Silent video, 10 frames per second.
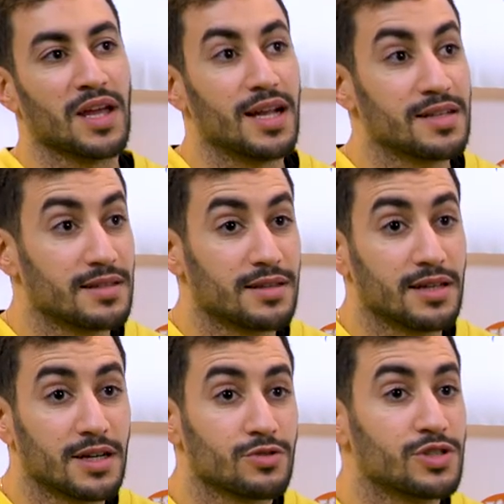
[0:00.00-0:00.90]
Et là cette
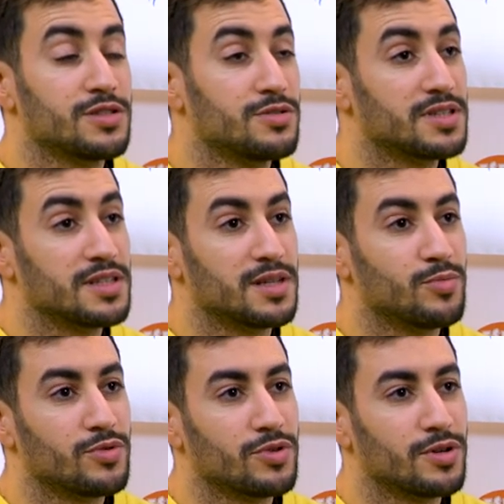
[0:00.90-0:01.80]
année quand j'ai su que c'était
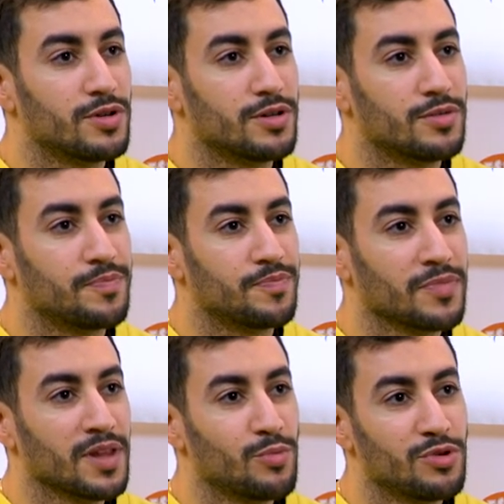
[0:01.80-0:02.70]
pour
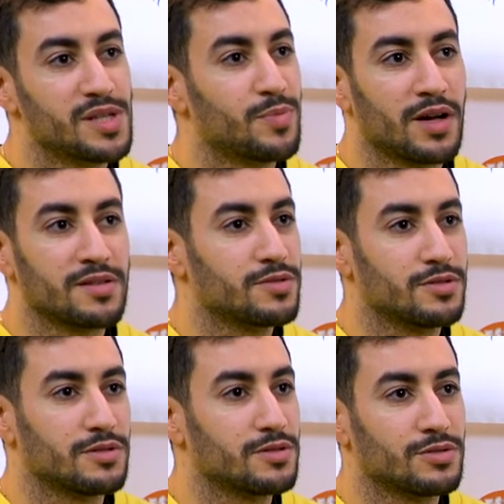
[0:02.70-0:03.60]
Petit Prince,
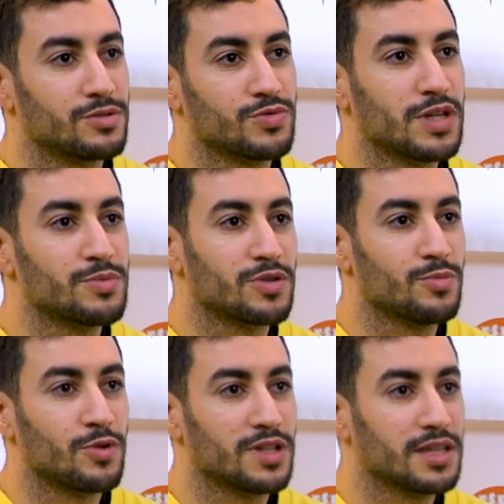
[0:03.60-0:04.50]
je voulais
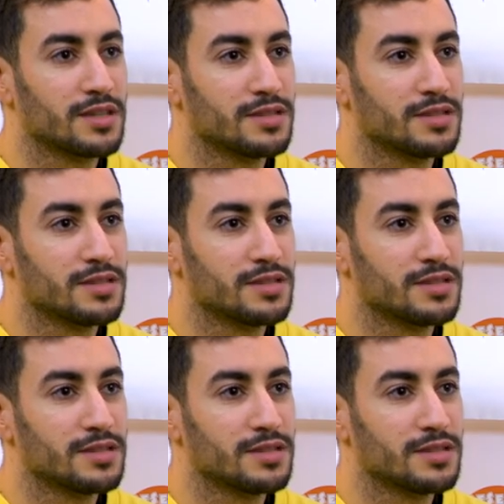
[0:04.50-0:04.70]
absolument en être.